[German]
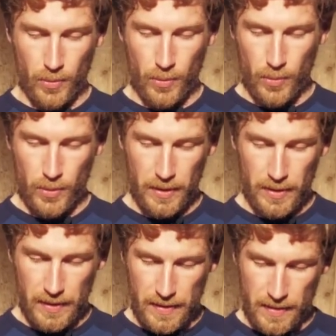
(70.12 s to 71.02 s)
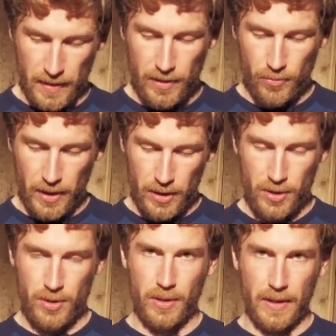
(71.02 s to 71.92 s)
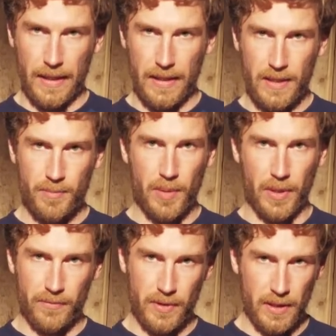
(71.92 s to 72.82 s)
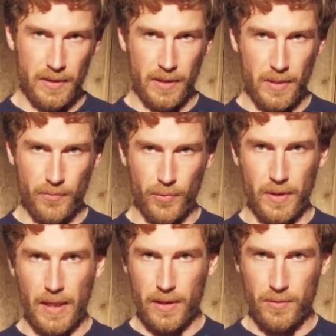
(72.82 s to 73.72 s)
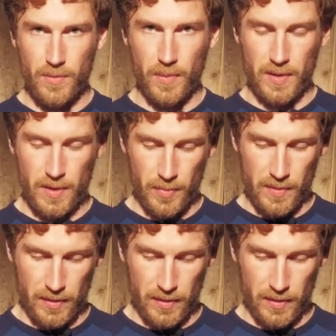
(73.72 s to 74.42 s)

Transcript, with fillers: Und die Zähne-Range reicht beim Einfachantrieb von 28 bis